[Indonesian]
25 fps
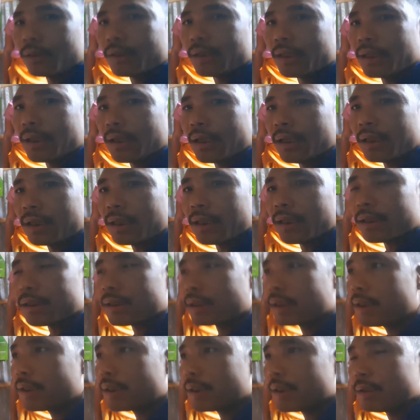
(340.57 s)
mulatengan deke
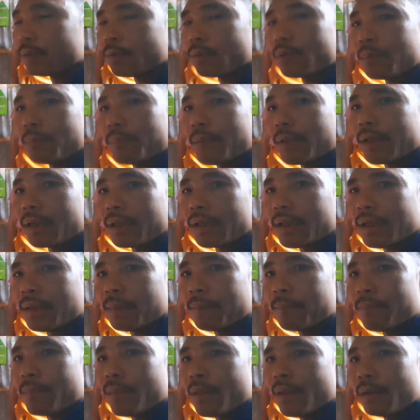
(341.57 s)
sai tingi tong ke parang na
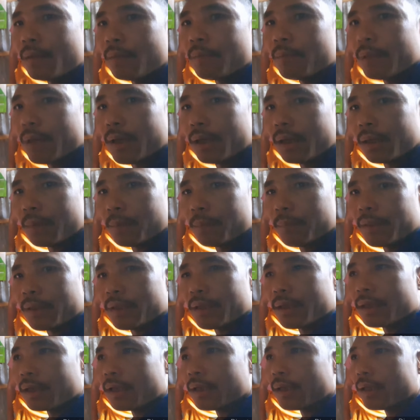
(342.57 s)
pangar
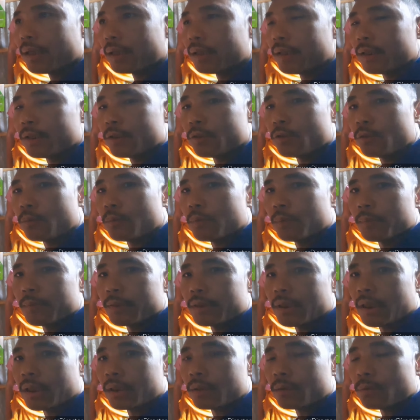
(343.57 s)
perangan isoloba
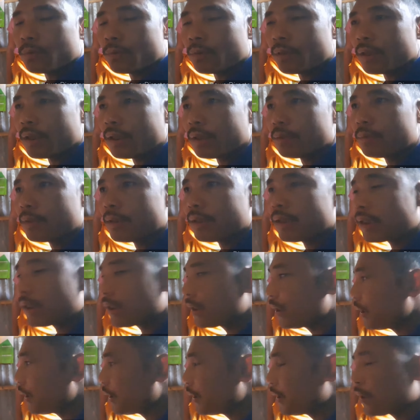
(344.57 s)
bicara toknga wan
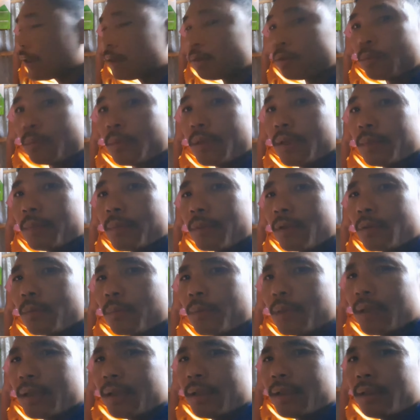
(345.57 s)
deke ya sumani
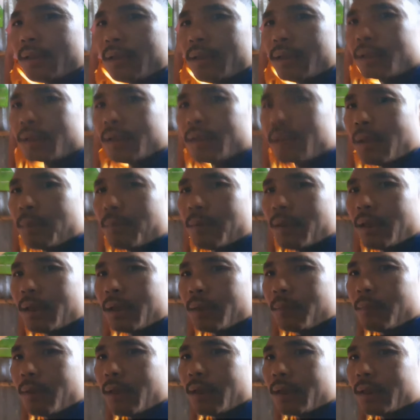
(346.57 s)
pakopa Ya,
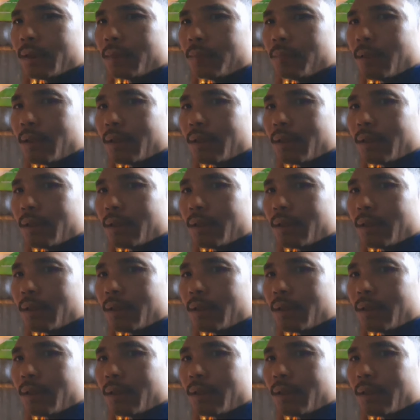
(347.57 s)
man mani